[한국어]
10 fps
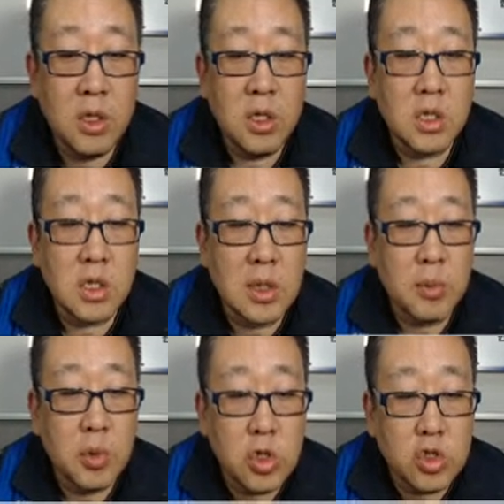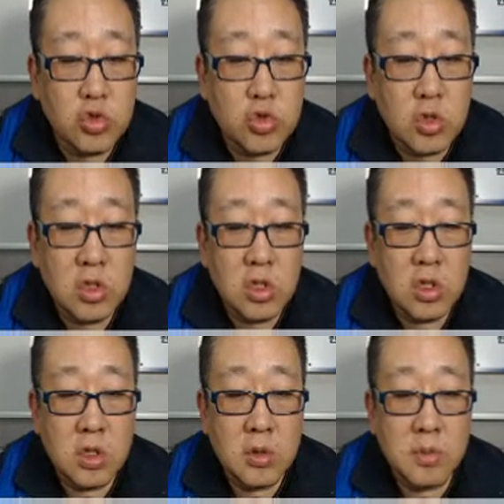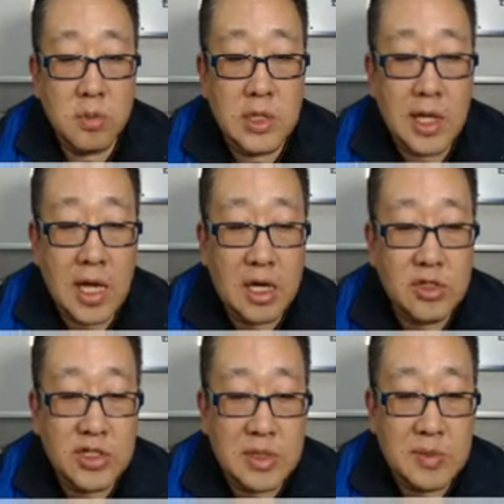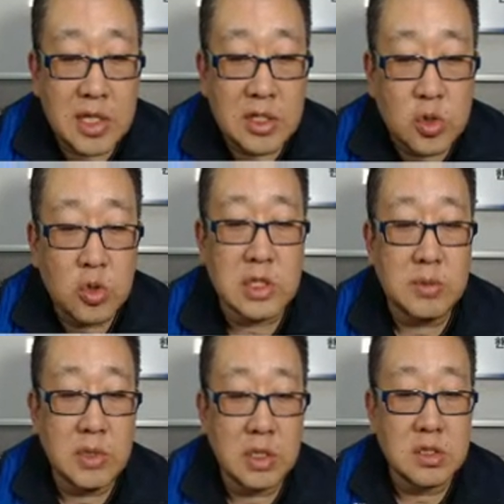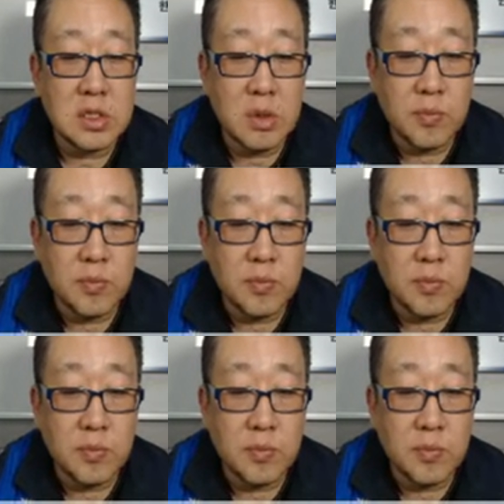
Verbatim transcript: 이게 보여주고 이제 계약할 수 있으면 되게 좋을 것 같습니다. 그래서